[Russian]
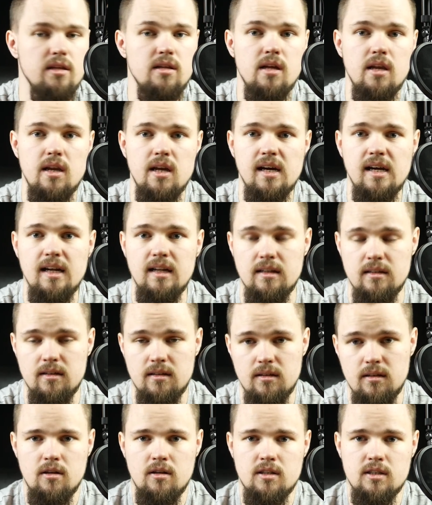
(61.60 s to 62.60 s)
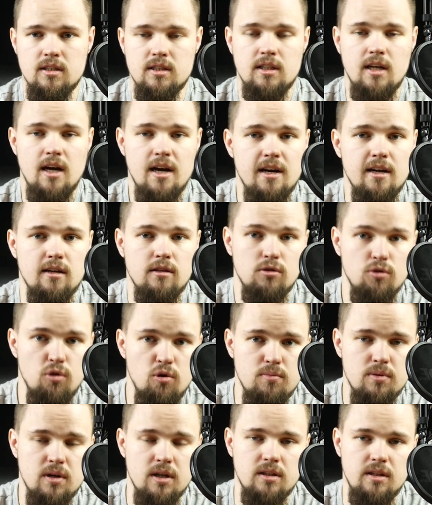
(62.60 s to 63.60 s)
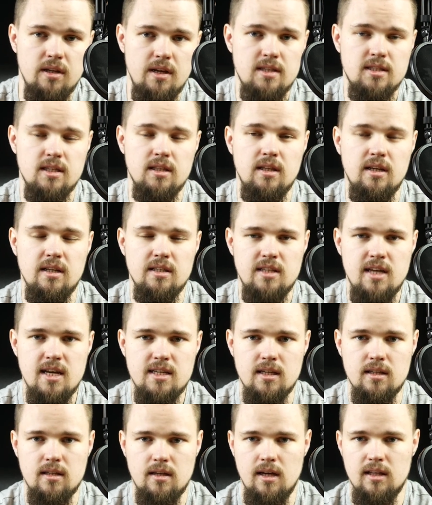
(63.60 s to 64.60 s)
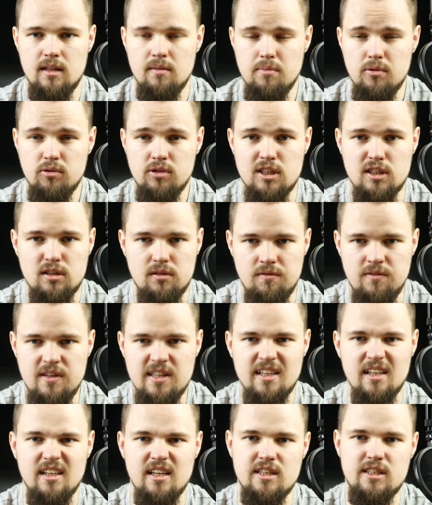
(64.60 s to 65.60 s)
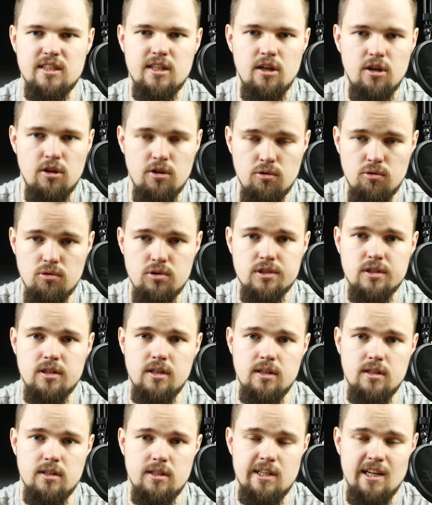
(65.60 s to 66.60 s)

нереально. Старая добрая 3310 это был действительно серьезный